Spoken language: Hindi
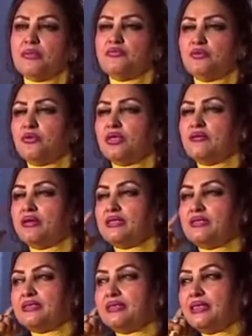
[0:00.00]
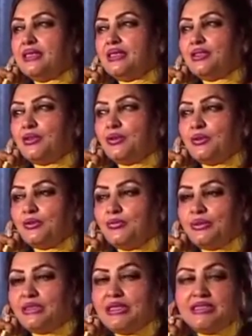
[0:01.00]
करीब सोने वाली थी तो
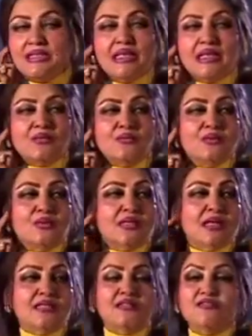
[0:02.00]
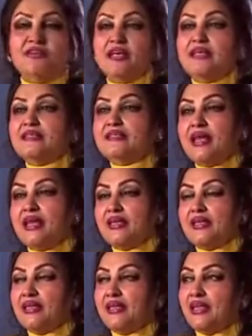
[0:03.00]
पता चला कि उन्होंने कहा जी फैज़ आए